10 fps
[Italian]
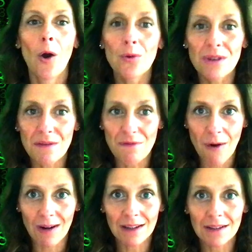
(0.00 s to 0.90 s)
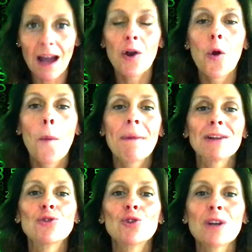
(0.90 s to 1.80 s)
ogni volta con
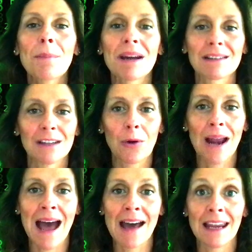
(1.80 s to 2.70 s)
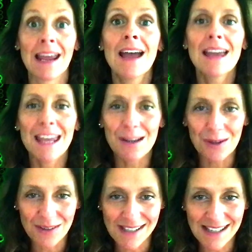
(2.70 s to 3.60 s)
maggiori particolari e
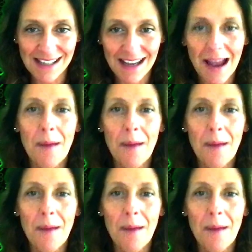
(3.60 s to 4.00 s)
così